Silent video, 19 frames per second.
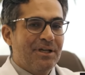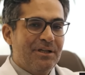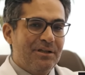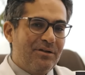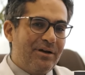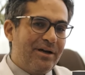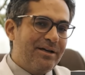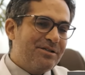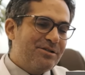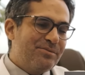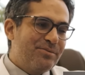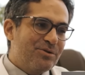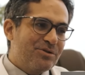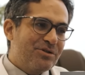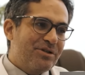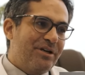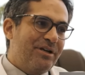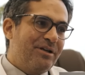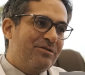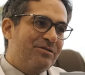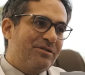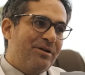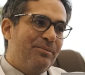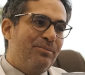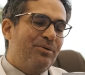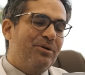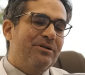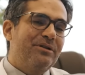Então é isso, meus queridos. O
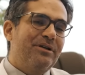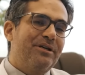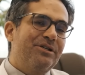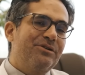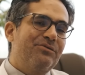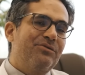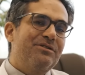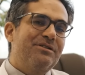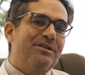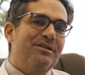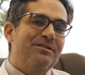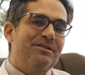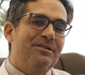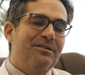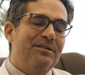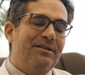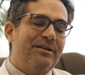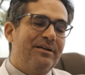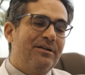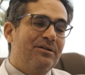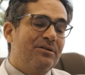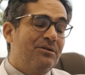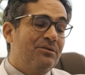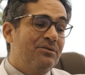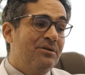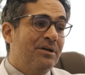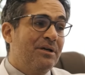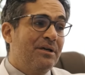que é importante que vocês
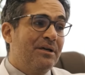entendam